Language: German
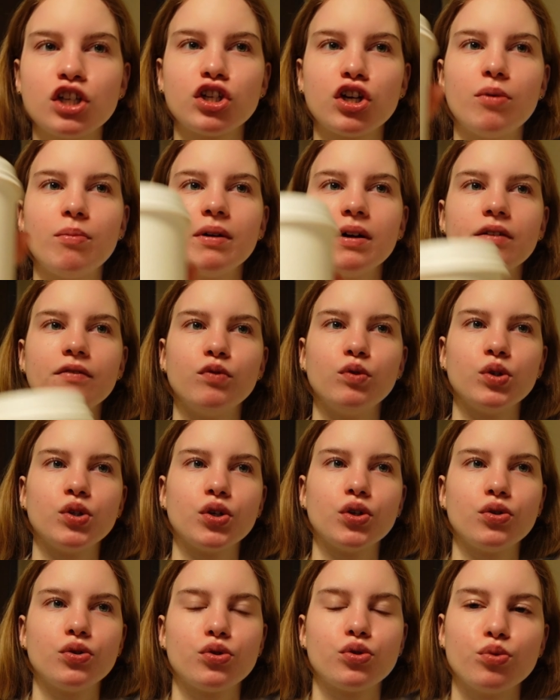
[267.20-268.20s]
schau mal, wo ich
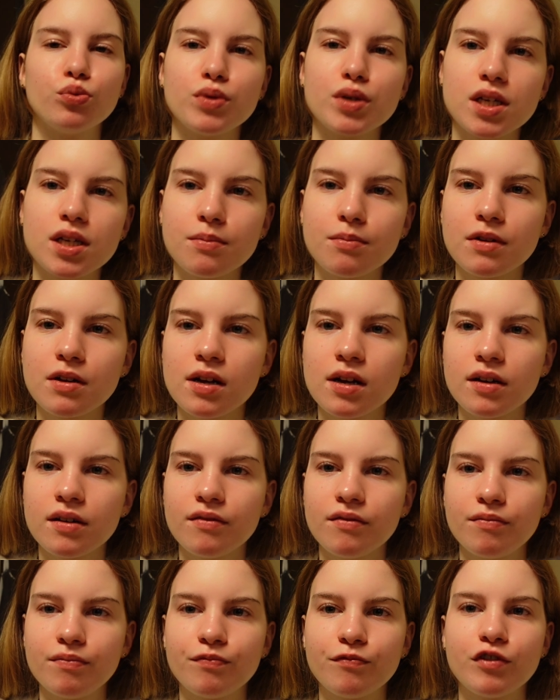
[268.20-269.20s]
euch so mitnehmen kann.
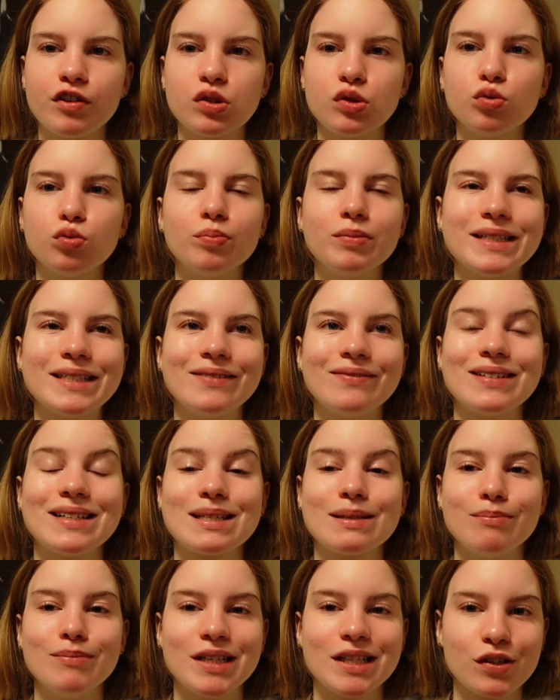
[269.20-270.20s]
Versuche ein bisschen
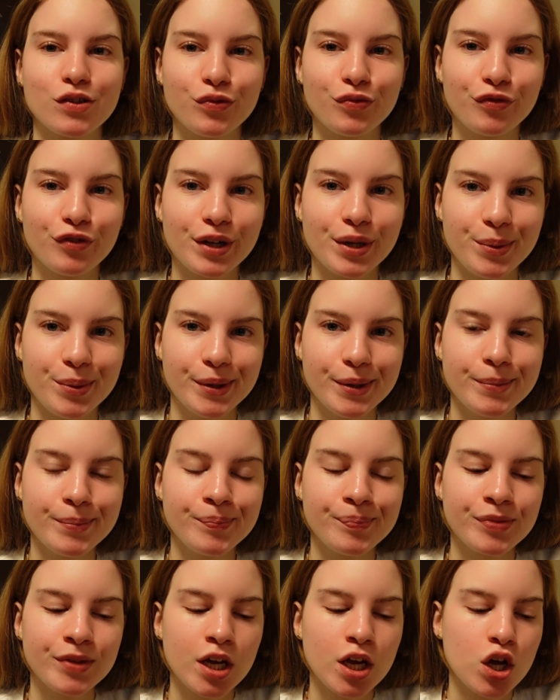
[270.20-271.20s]
was mitzufilmen.
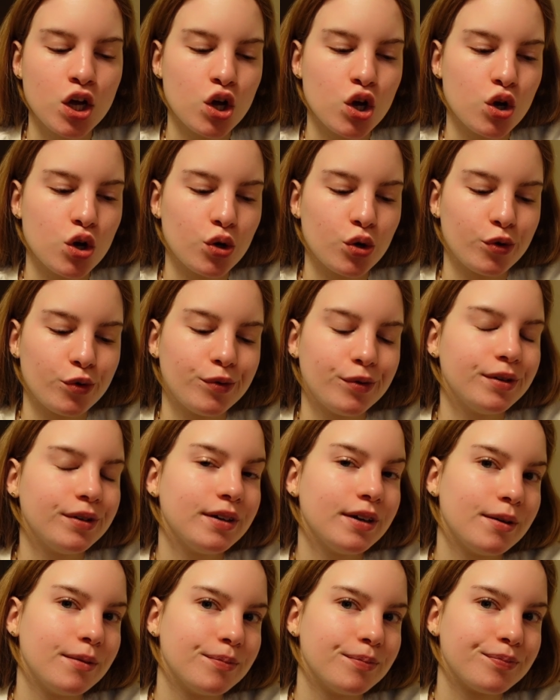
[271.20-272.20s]
Und
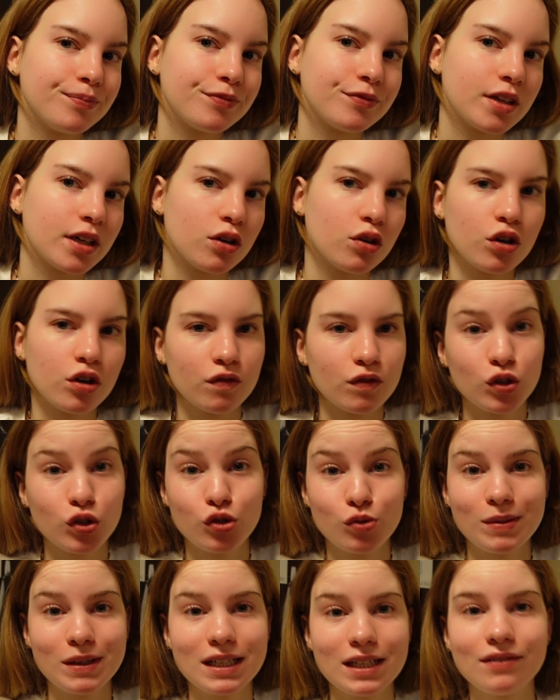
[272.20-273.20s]
ja, dann hören wir uns
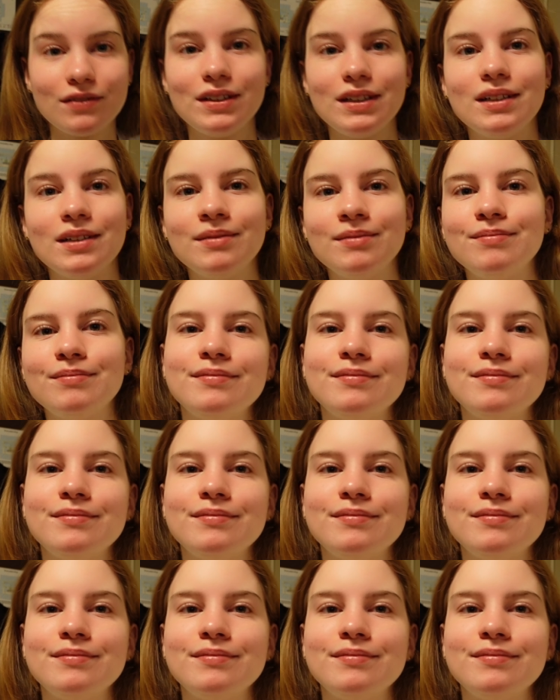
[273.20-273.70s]
später wieder.